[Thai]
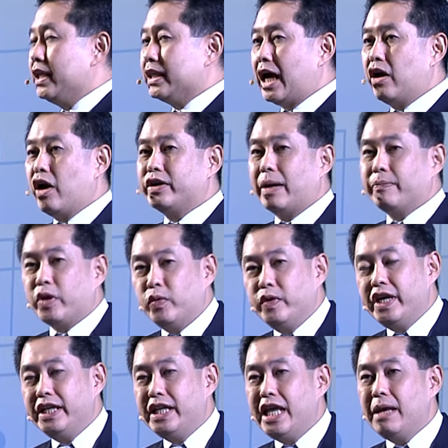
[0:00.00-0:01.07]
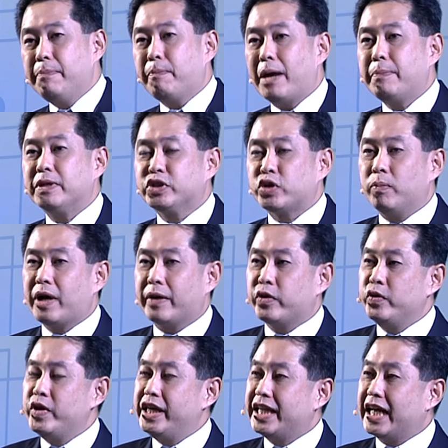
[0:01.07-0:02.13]
ถ้าเรานำเทคโนโลยีนี้ไปผสมกับเทคโน
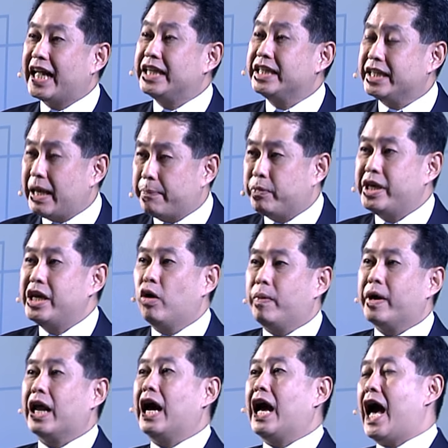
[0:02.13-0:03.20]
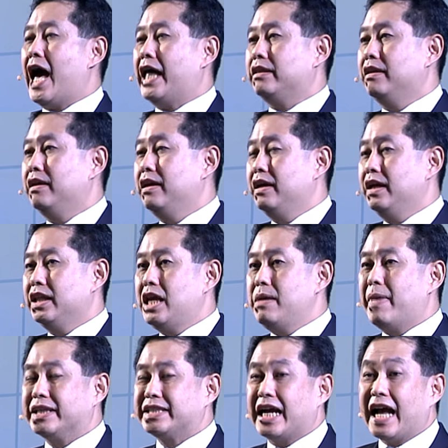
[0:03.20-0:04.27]
โลยีในการเก็บเกี่ยวพลังงานที่
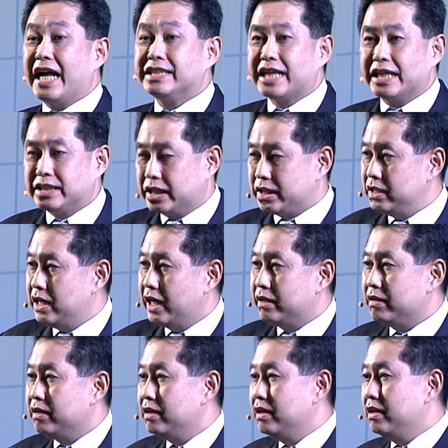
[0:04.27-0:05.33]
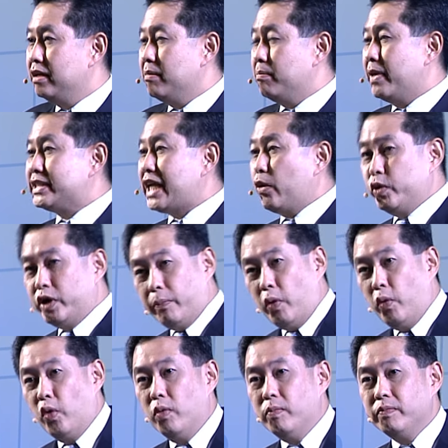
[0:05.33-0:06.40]
มาจากการสั่นสะเทือนมาจากอุณห
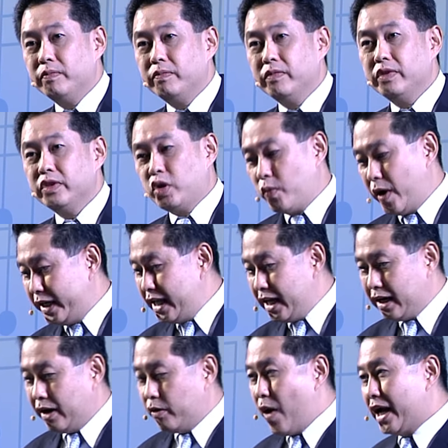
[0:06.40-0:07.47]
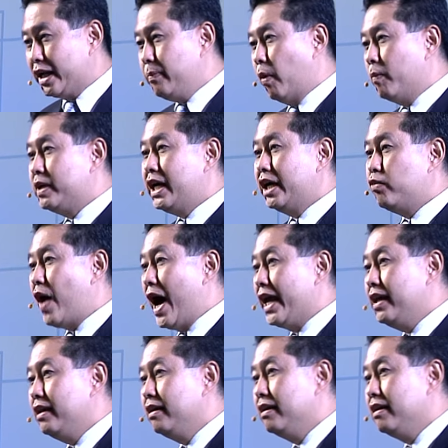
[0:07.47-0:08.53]
ภูมิทุกวันนี้ระหว่างที่ผมเคลื่อนไหว
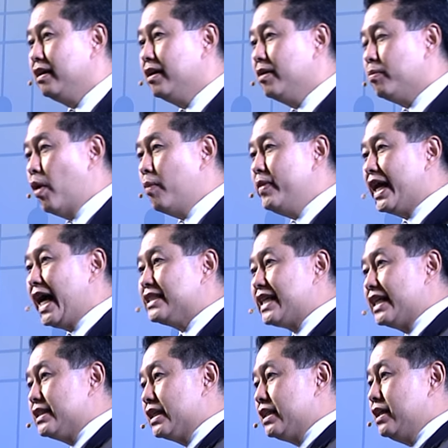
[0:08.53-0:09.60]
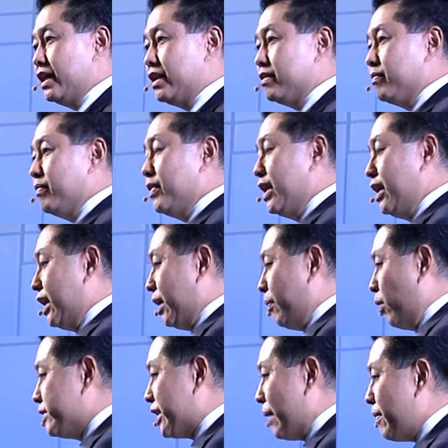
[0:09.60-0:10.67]
ผมมีการสั่นสะเทือนผ
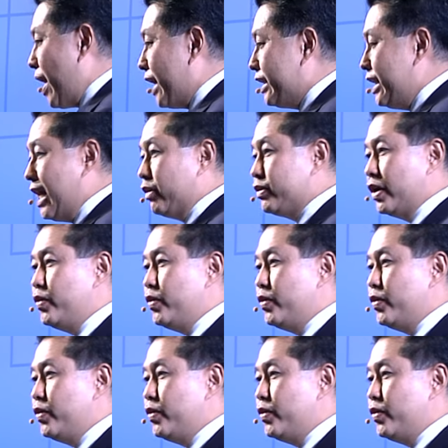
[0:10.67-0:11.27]
มสามารถที่เอาเท